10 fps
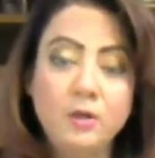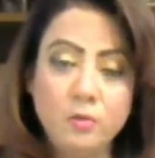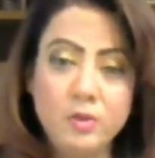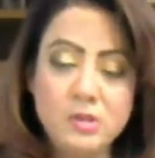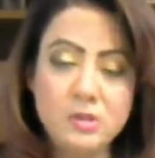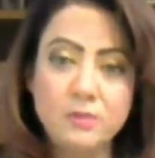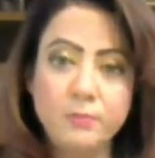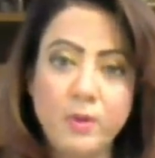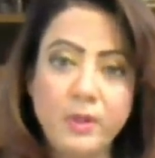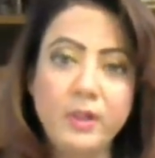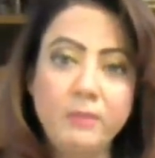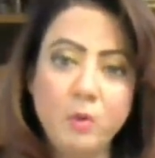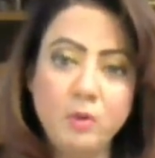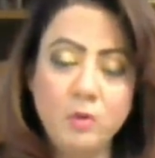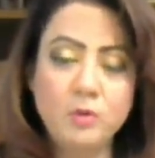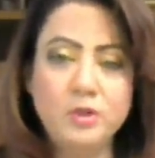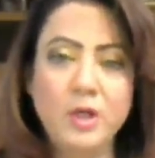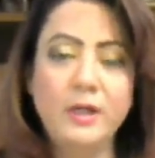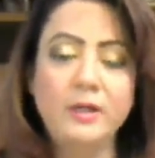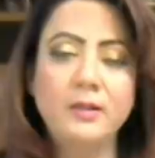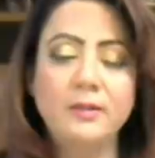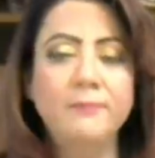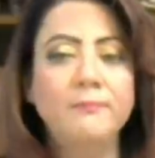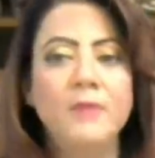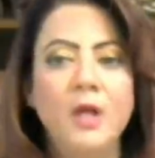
टूरिस्ट पॉइंट है बहुत लोग जाया करते हैं